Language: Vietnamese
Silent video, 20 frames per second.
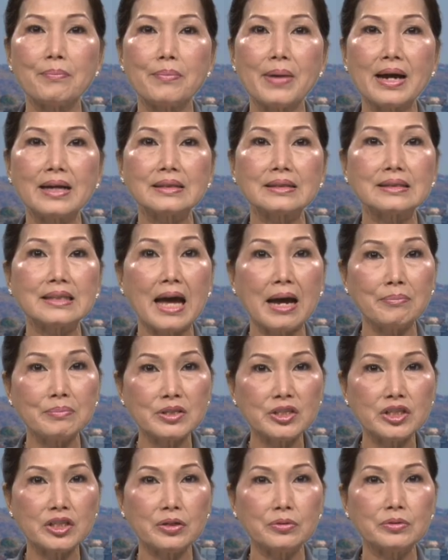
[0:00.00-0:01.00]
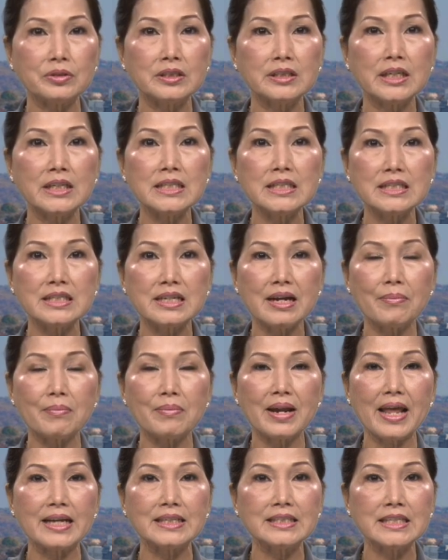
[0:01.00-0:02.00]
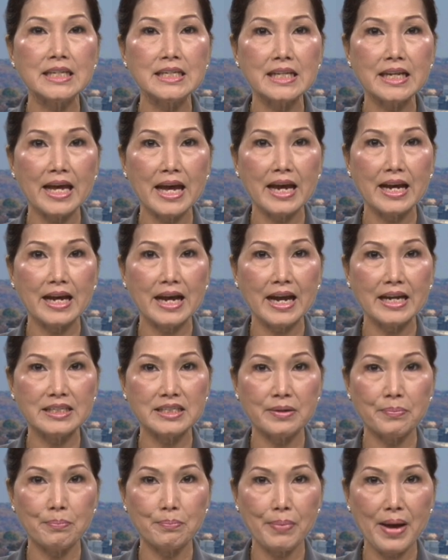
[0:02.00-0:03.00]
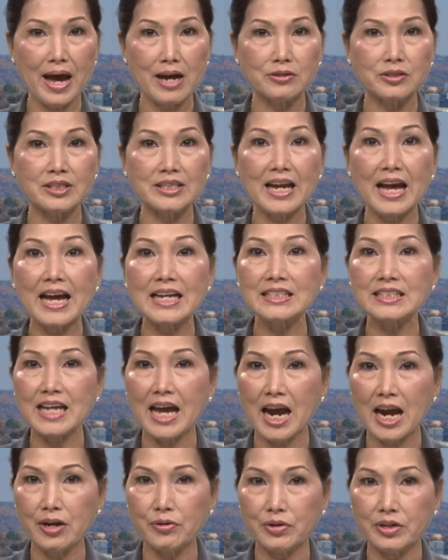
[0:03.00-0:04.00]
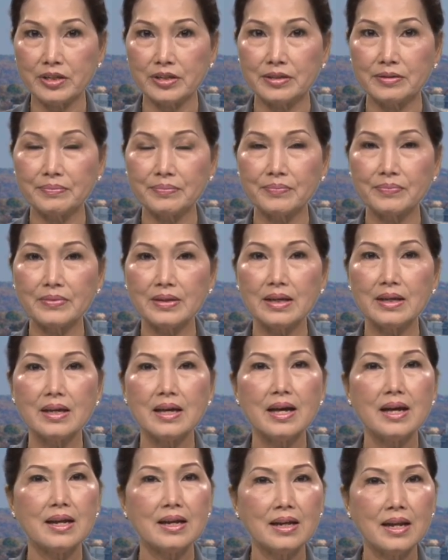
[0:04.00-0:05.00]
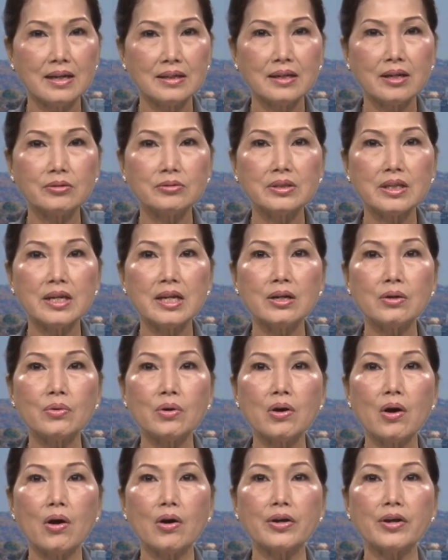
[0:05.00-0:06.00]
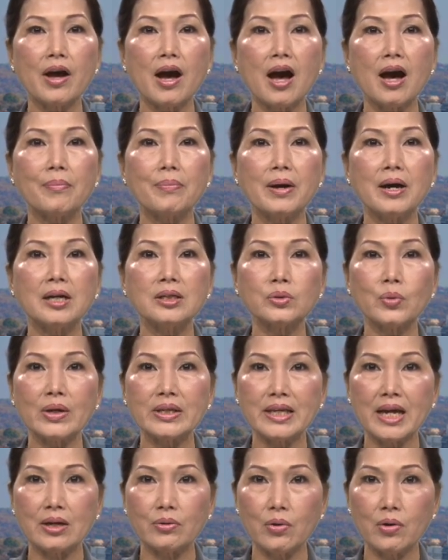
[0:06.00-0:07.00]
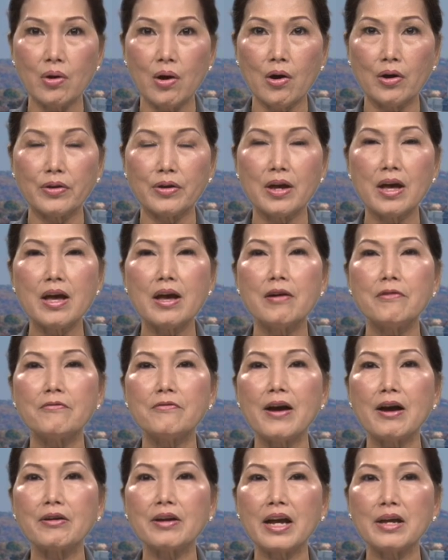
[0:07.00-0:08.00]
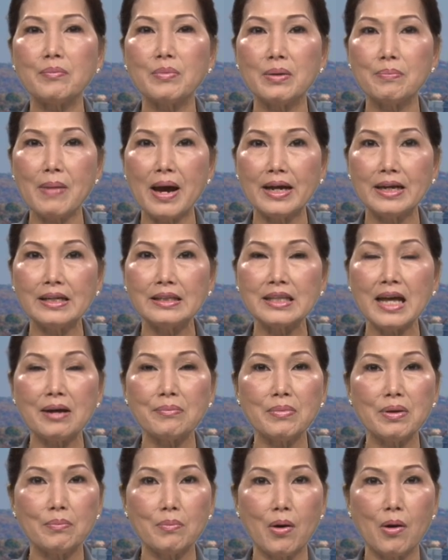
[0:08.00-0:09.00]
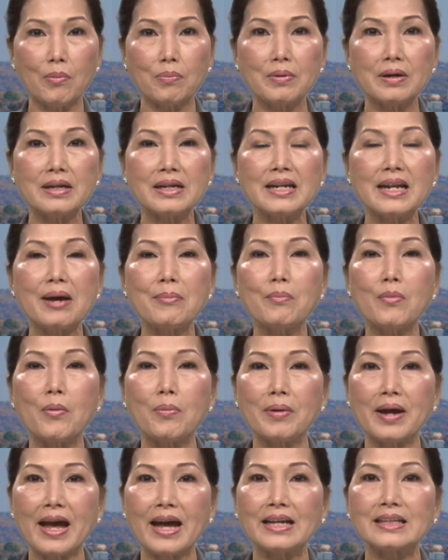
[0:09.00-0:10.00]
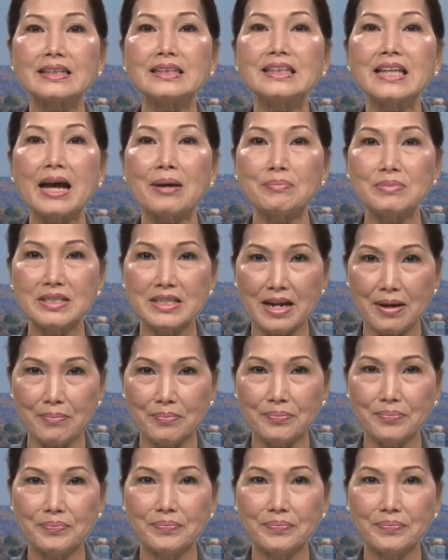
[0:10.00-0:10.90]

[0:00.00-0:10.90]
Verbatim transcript: bằng 8 triệu 909.200 pounds cast iron. Lần đầu tiên Quốc hội họp ở tòa nhà Quốc hội vào ngày 17 tháng 11 năm 1800.